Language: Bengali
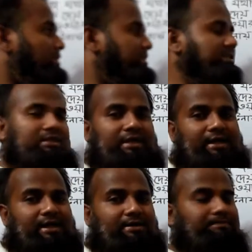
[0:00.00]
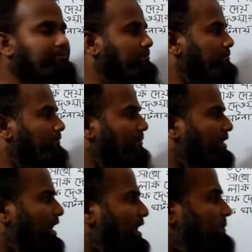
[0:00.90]
ইজি তাই না
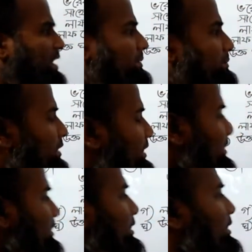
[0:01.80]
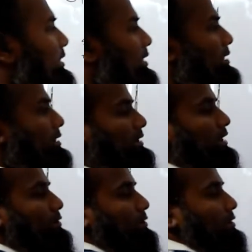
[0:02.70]
আরেকবার আমি বলি দেখো